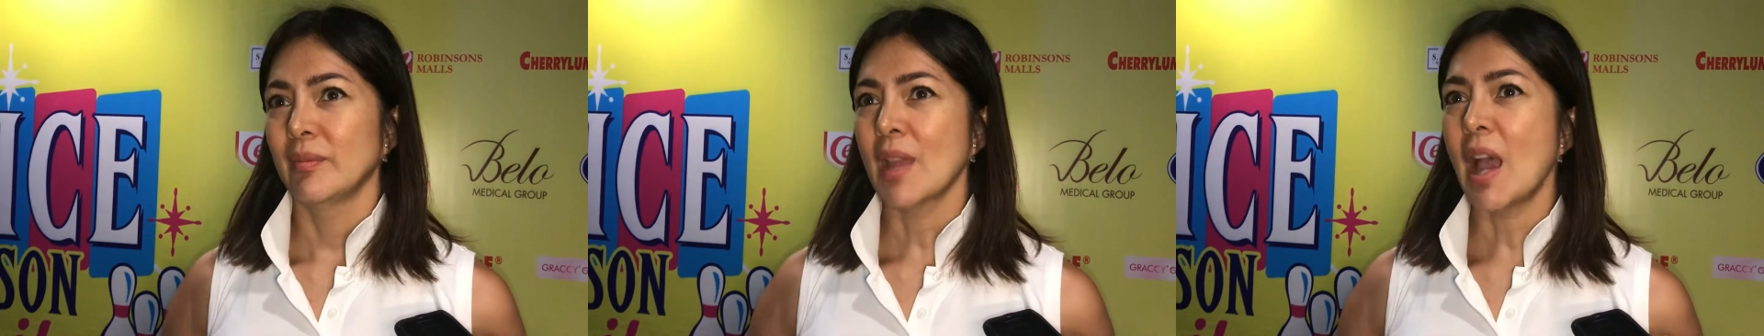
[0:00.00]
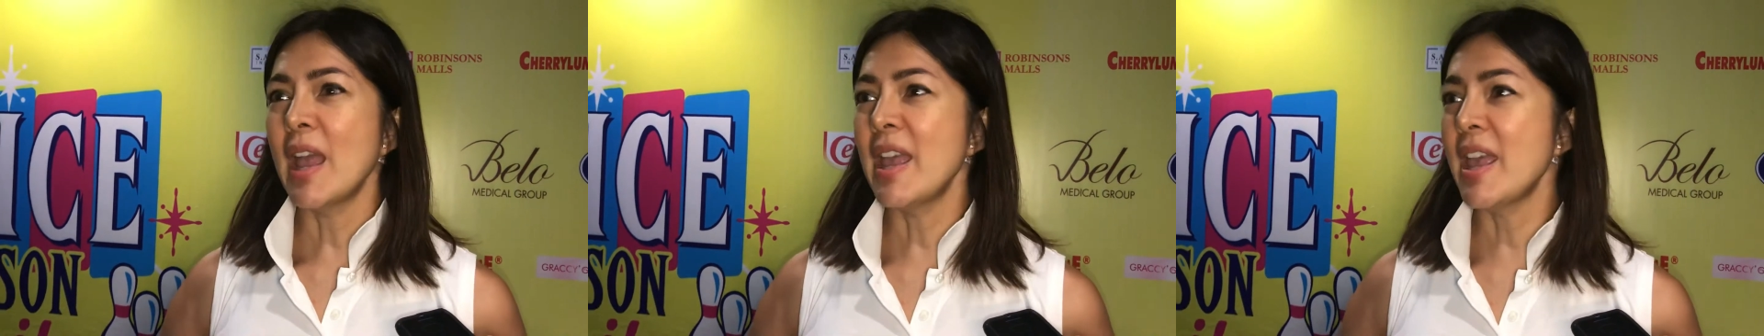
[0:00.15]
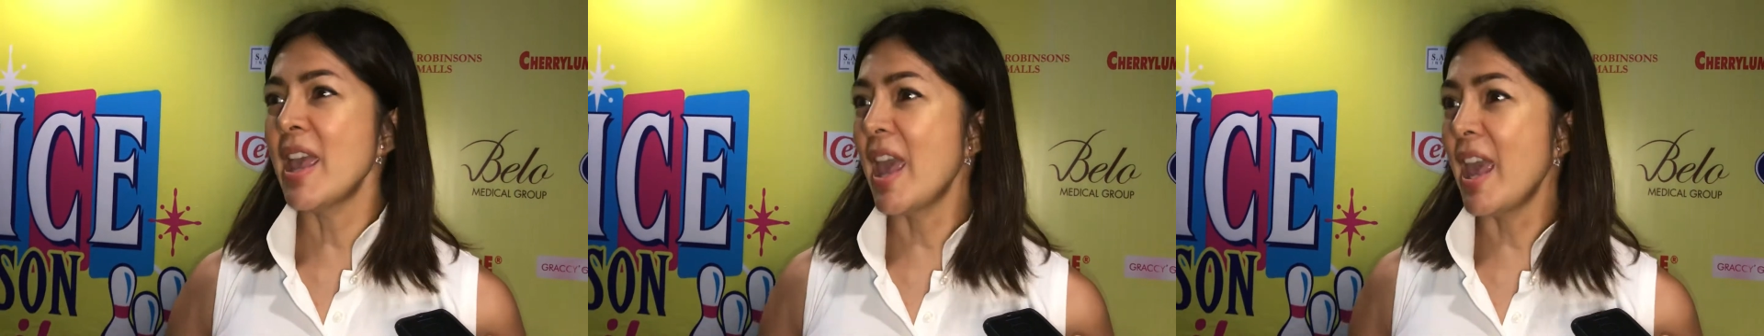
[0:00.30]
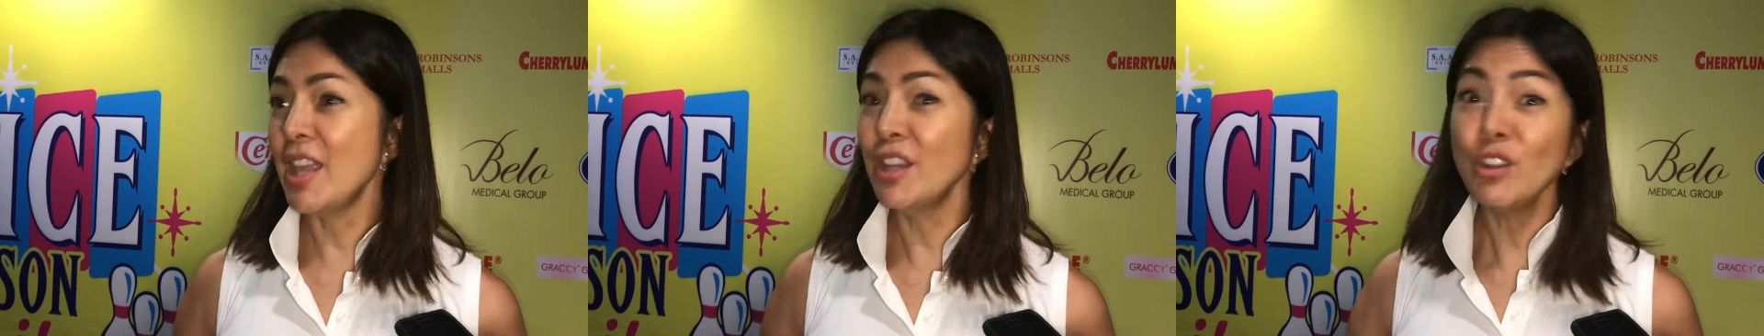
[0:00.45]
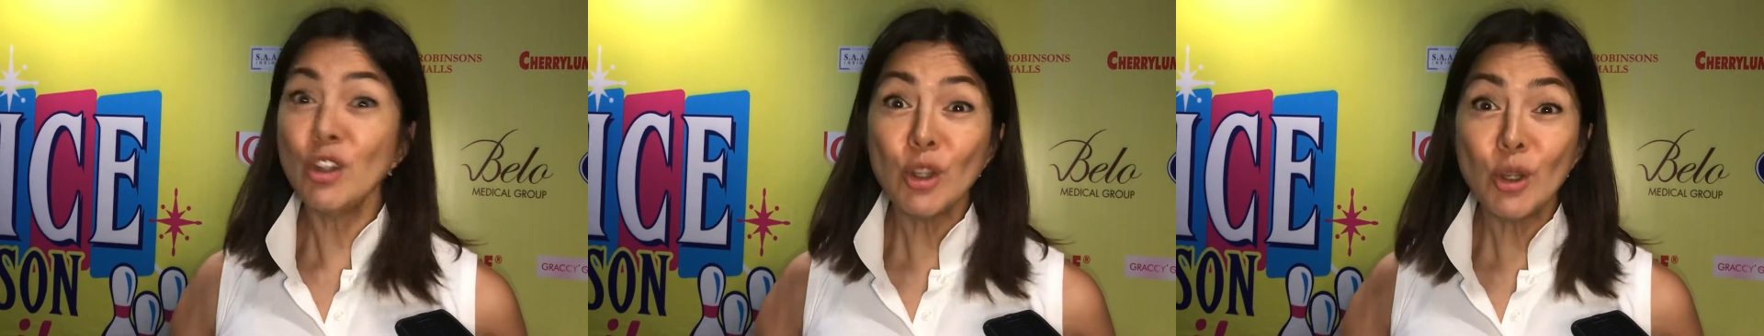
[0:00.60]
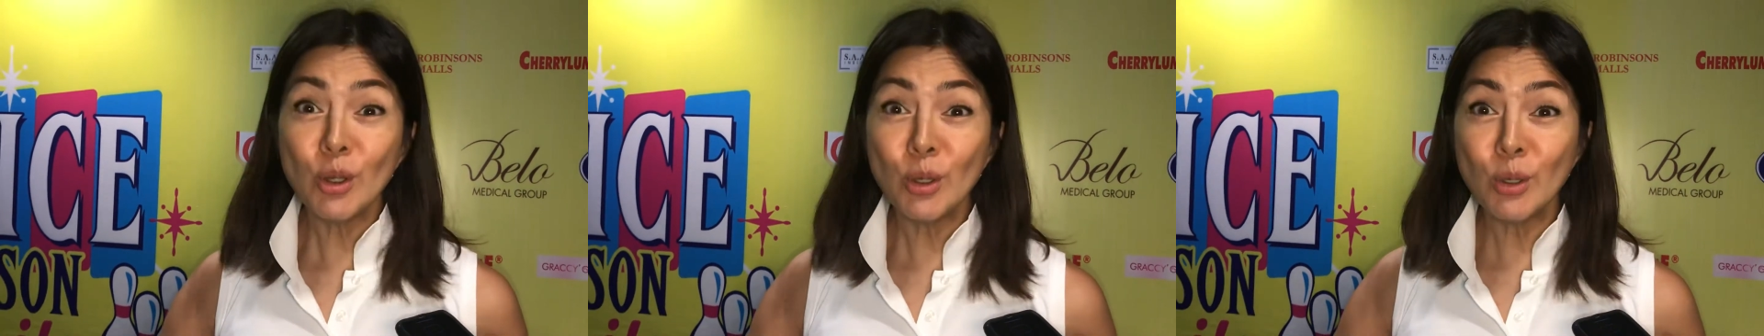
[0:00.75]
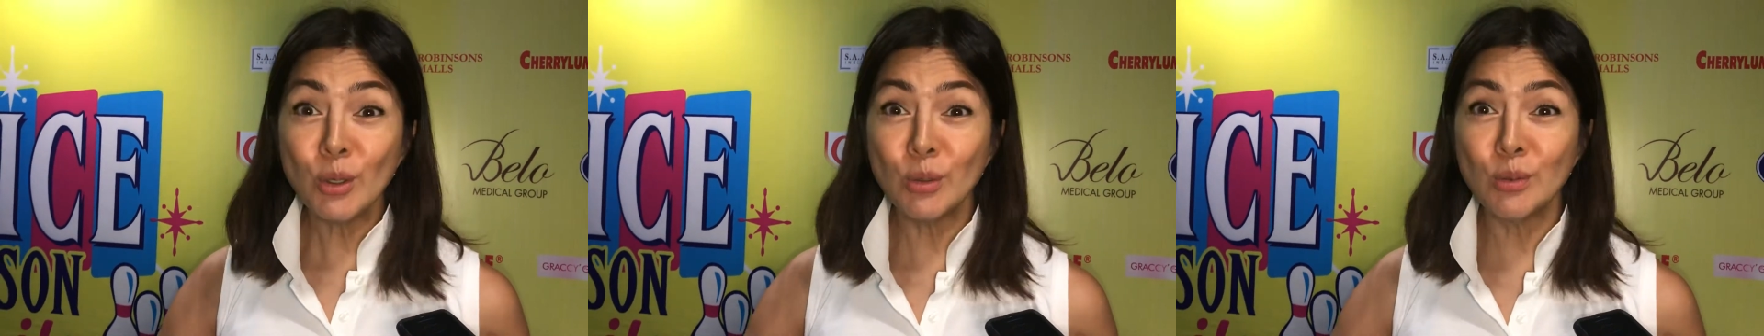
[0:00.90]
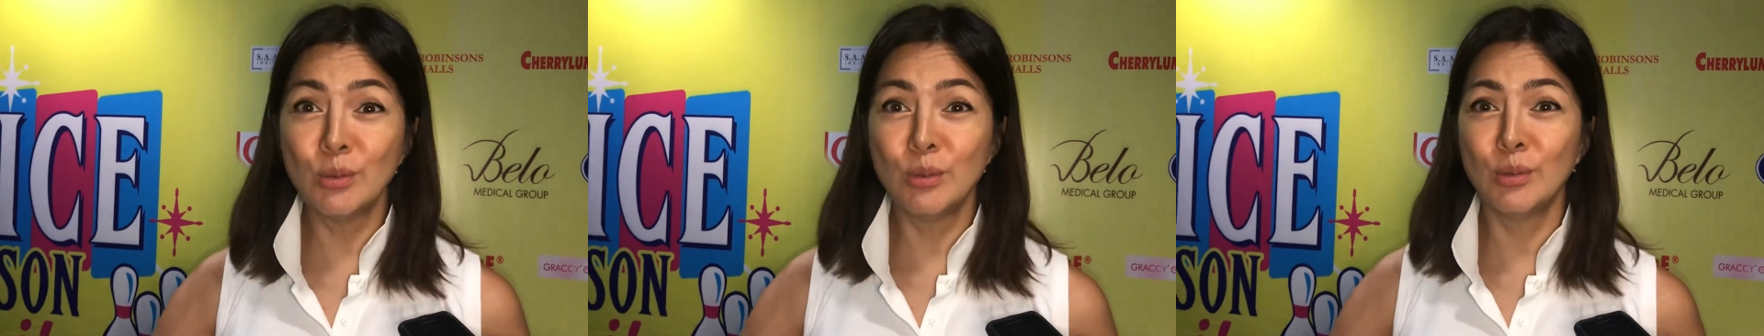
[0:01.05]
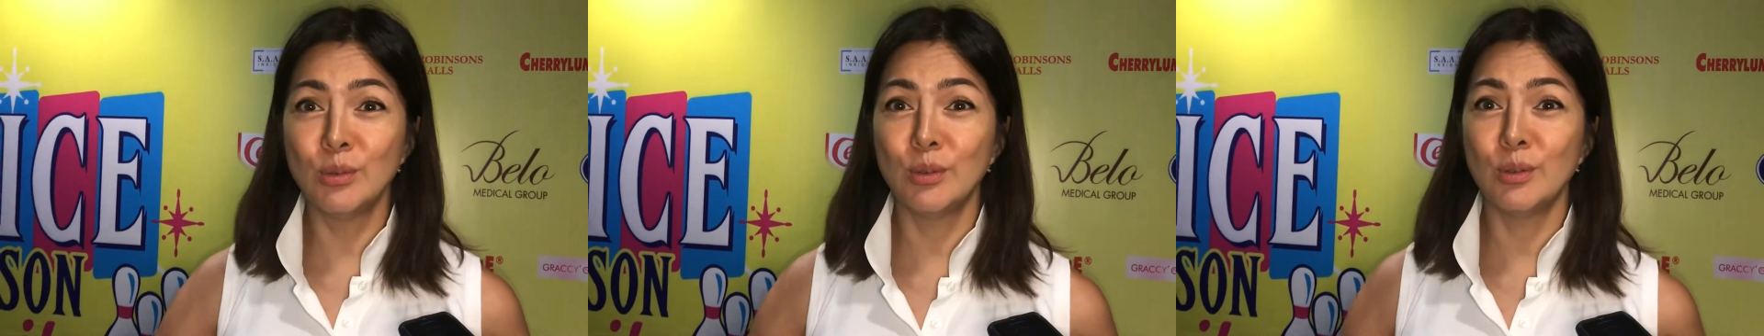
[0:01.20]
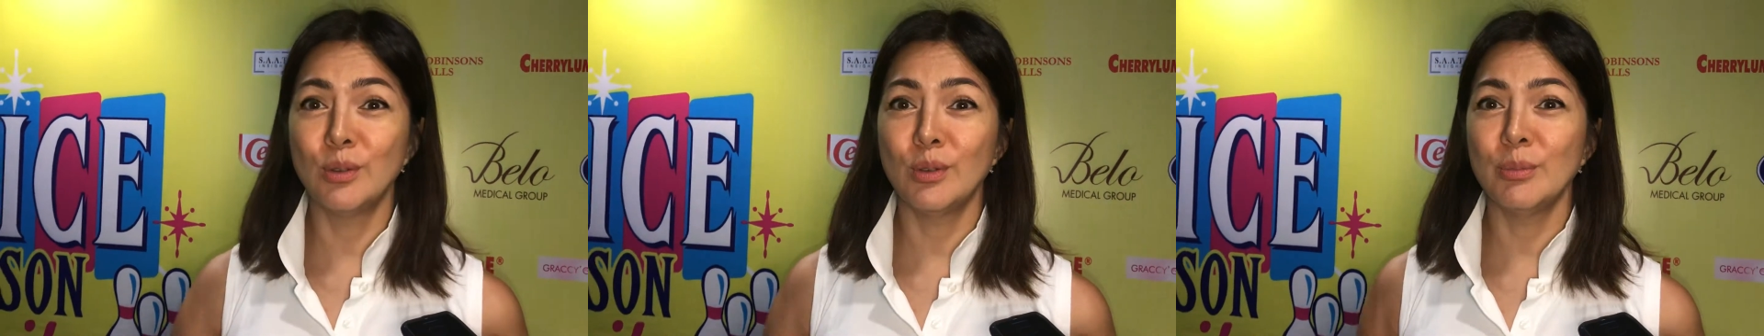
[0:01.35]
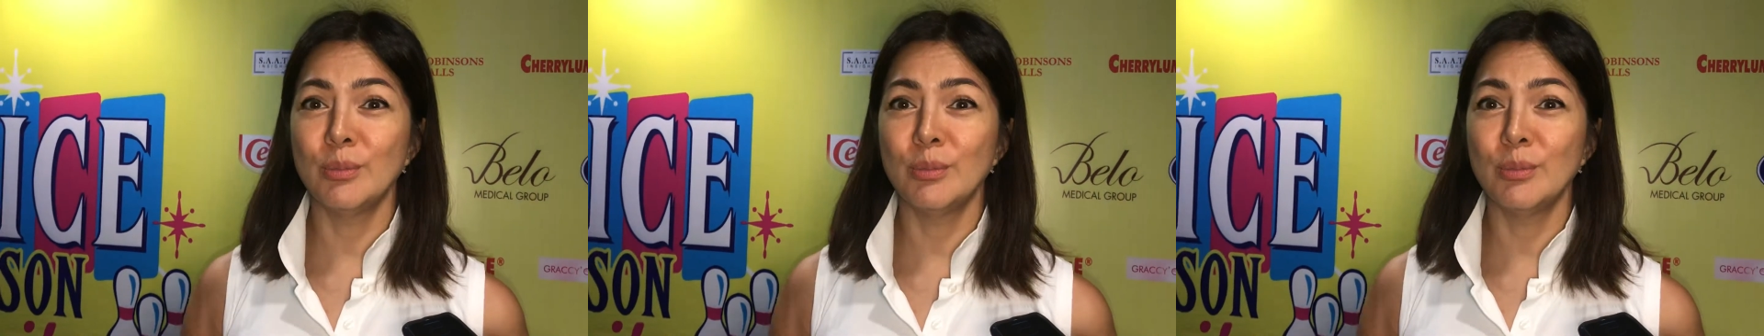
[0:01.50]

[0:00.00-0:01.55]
I hate you? Okay.